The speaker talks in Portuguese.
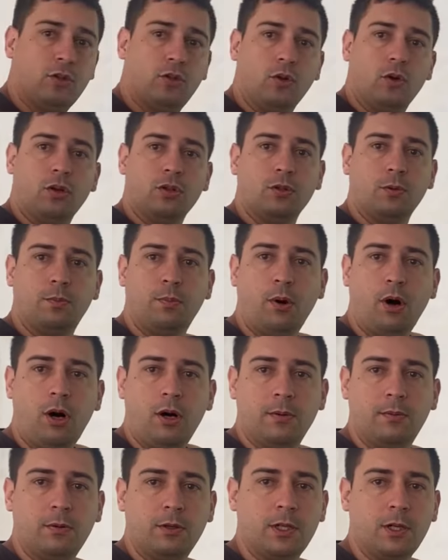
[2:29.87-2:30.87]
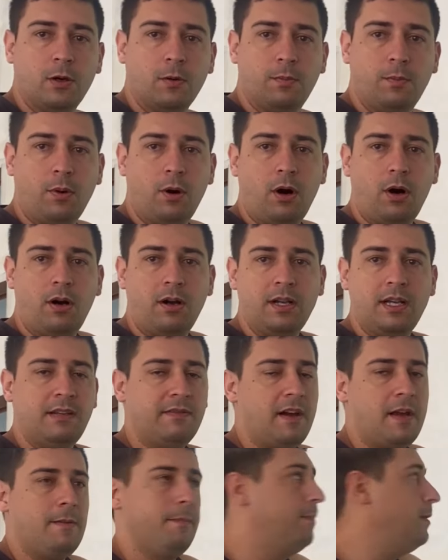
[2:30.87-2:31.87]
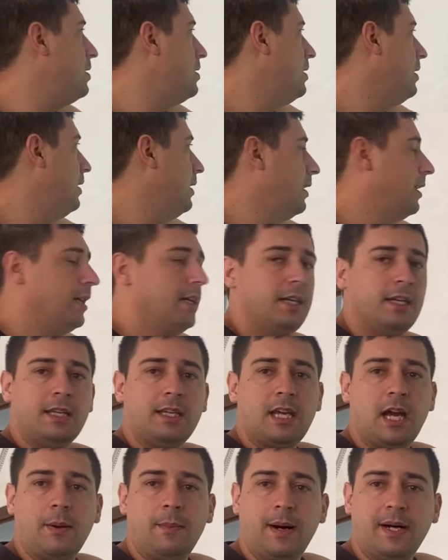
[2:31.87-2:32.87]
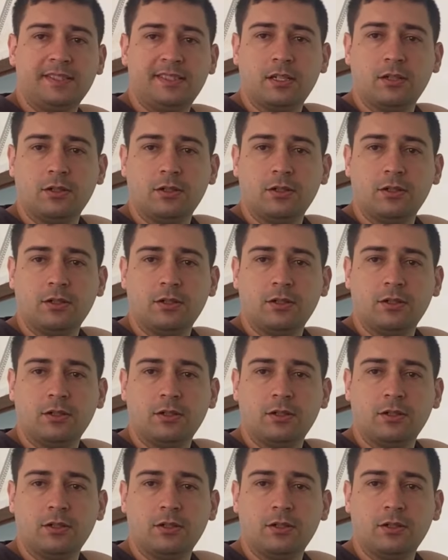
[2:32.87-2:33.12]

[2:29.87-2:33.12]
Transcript: todo o pó, porque o pó ele vai impedir que a massa